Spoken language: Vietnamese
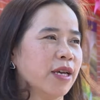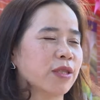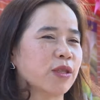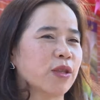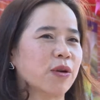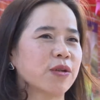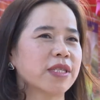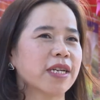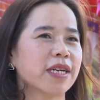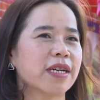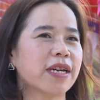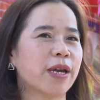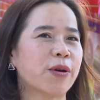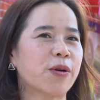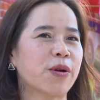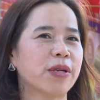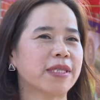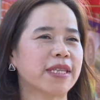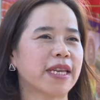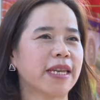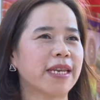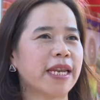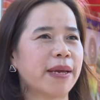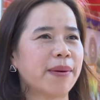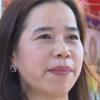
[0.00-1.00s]
tổ chức ngày hội
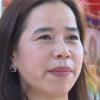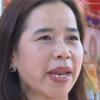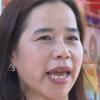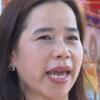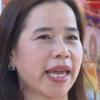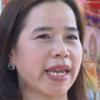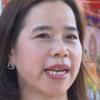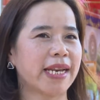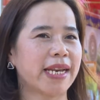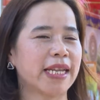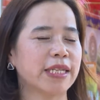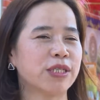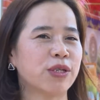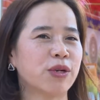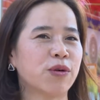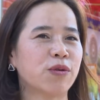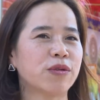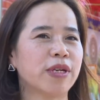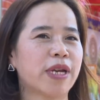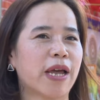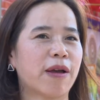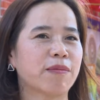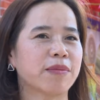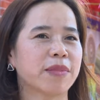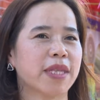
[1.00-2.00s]
sách năm nay là chú
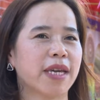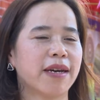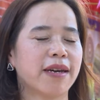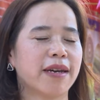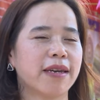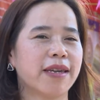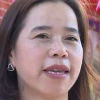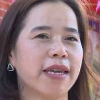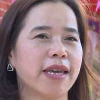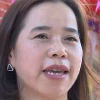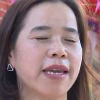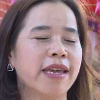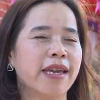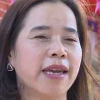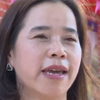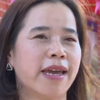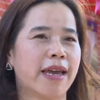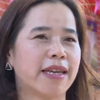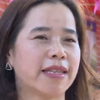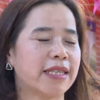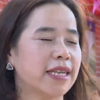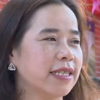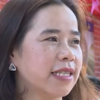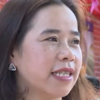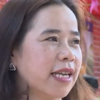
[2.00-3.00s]
trọng tới
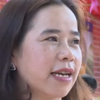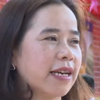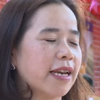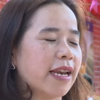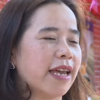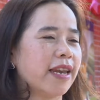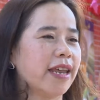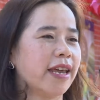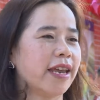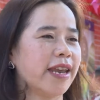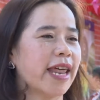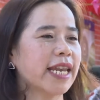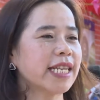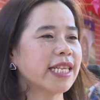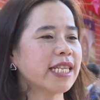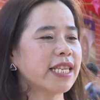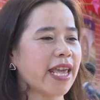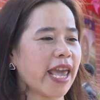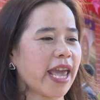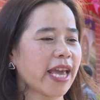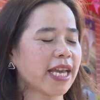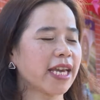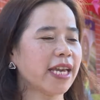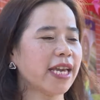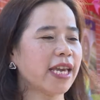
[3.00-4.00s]
à, thứ nhất là để đánh
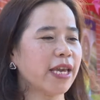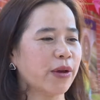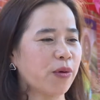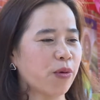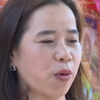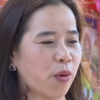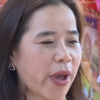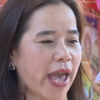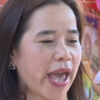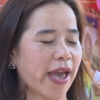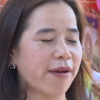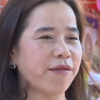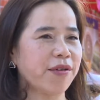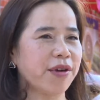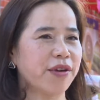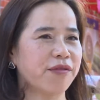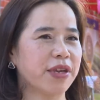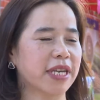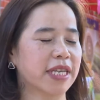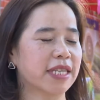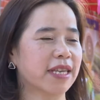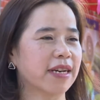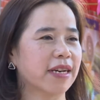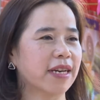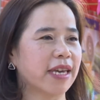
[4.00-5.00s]
giá cái hiệu quả về
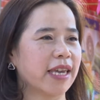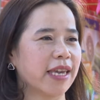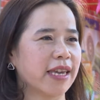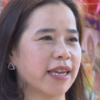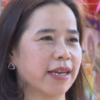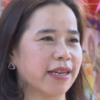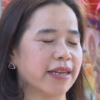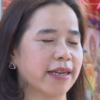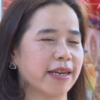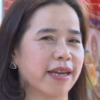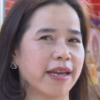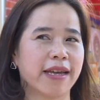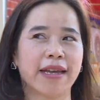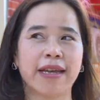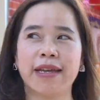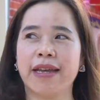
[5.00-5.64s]
việc thực hiện